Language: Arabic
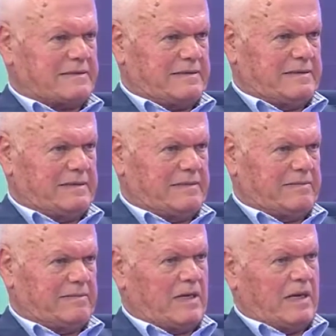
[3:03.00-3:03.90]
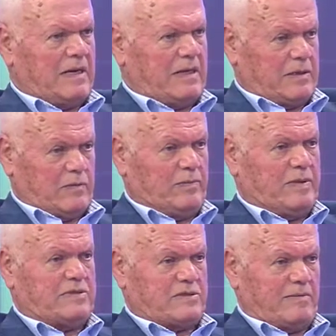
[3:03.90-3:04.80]
سنه من الاي يو
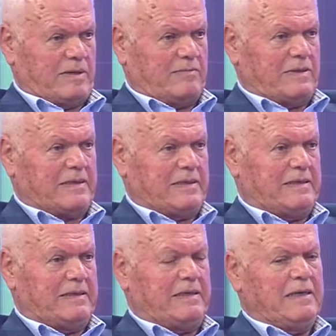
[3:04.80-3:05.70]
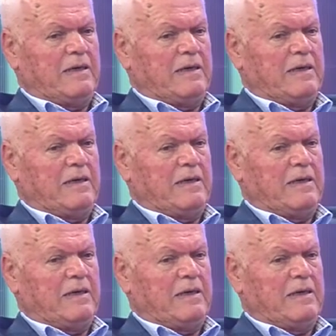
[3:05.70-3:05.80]
بي الجامعه الامريكيه